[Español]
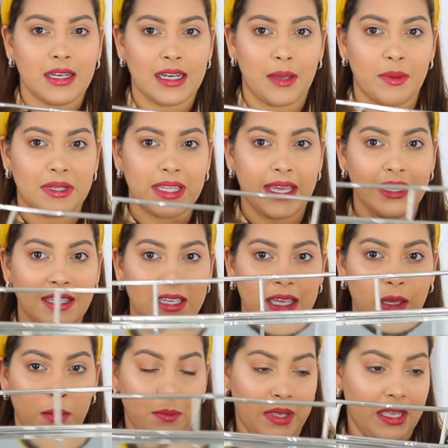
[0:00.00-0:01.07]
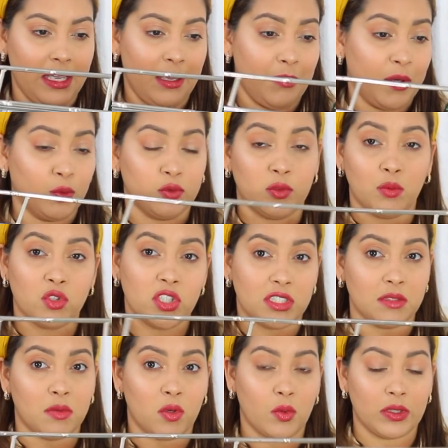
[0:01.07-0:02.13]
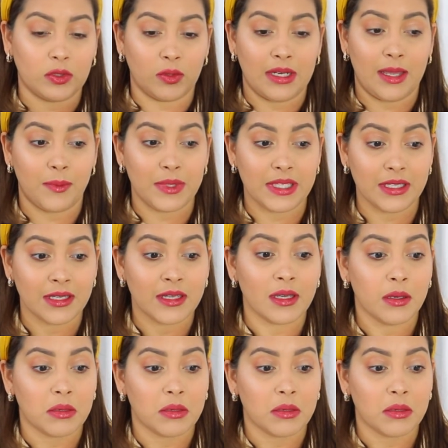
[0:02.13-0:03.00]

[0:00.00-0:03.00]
la verdad es que eh, me gustó muchísimo cuando la vi.